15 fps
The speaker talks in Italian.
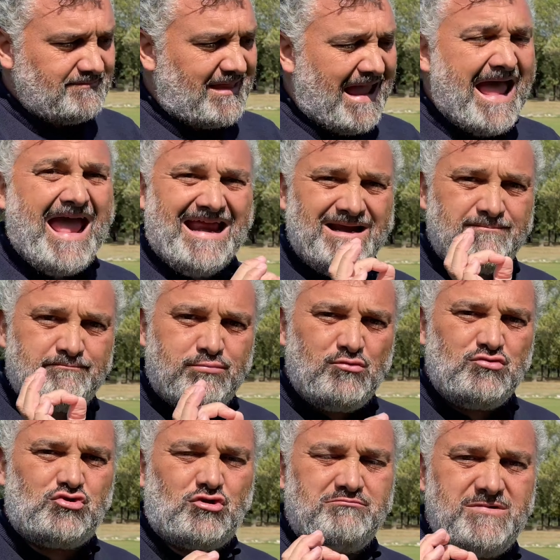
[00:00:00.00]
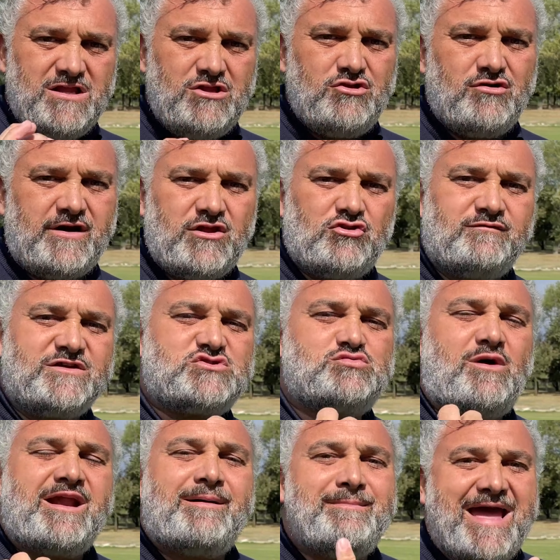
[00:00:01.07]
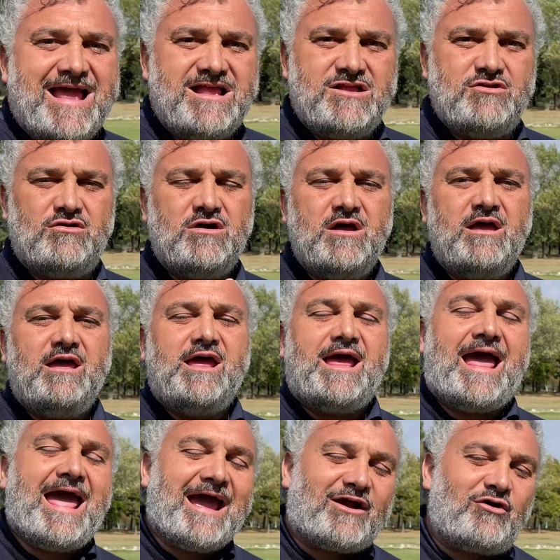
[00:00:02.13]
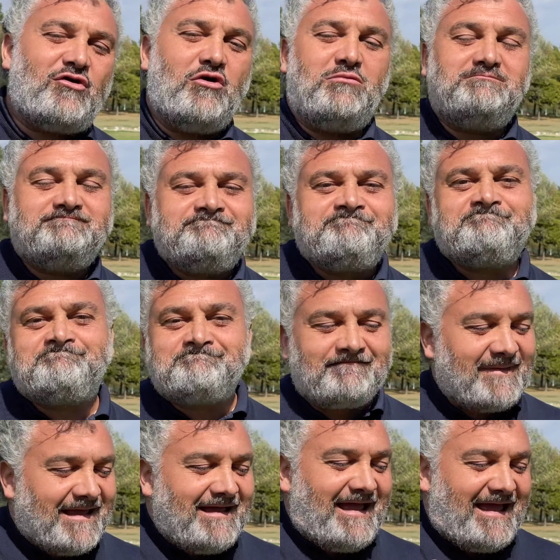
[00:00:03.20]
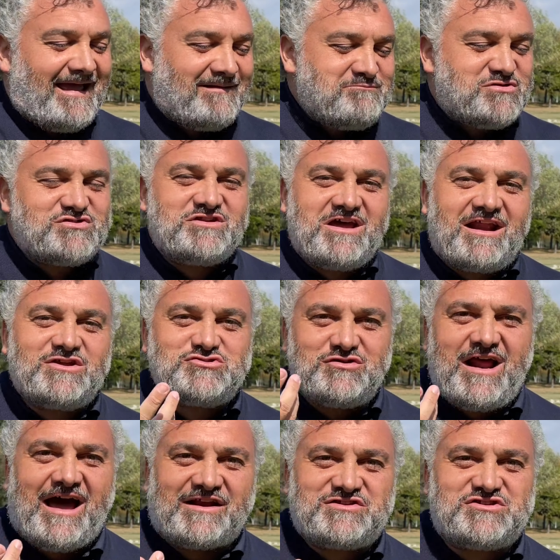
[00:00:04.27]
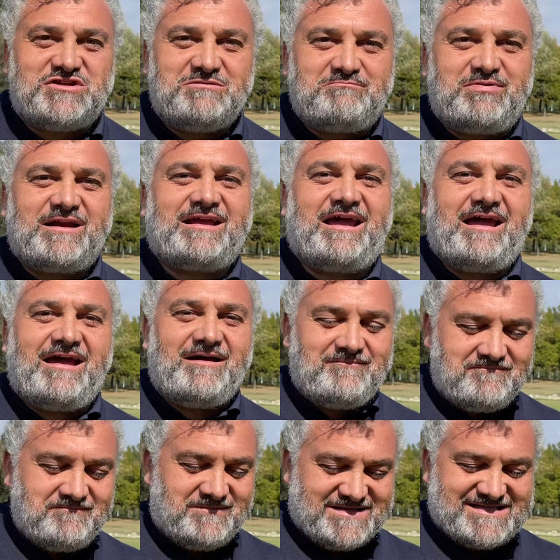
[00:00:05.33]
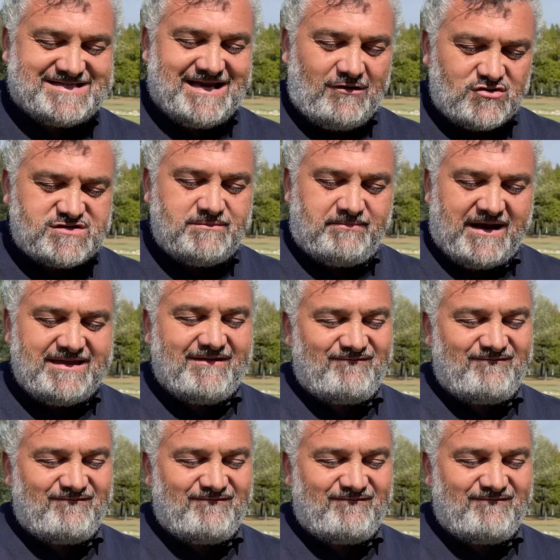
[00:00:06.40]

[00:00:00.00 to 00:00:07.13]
è il punto migliore dove suona meglio ecco è, eh, è, eh, bisogna ragionarci perché se lo si prende